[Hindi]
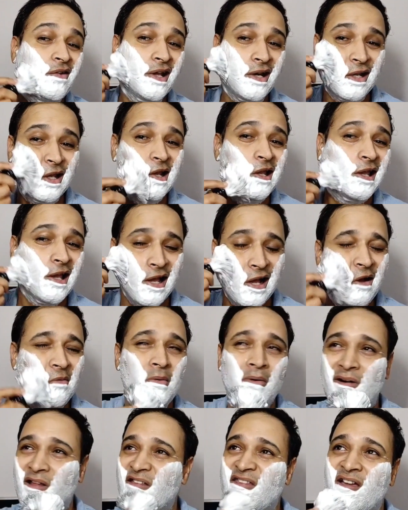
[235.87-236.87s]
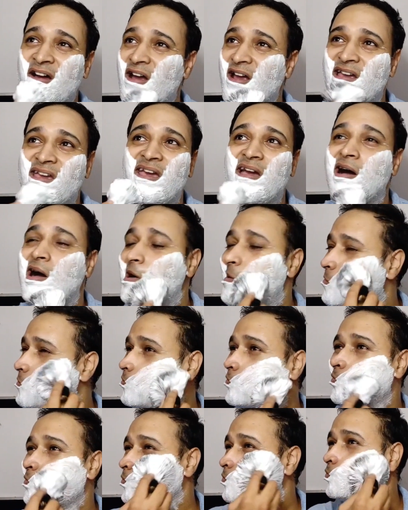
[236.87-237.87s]
करके गया थोड़ा थक गया
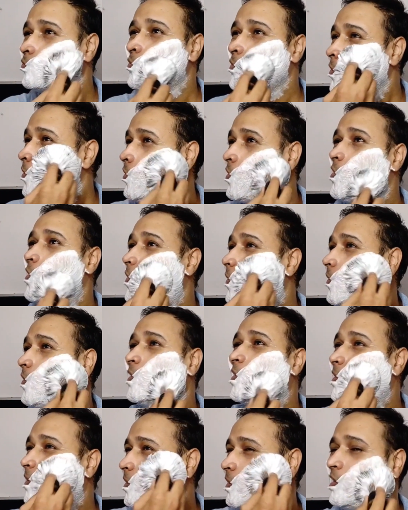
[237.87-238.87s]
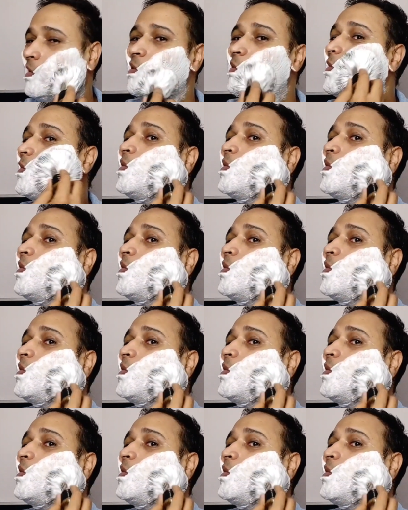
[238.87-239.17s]
और यू you नो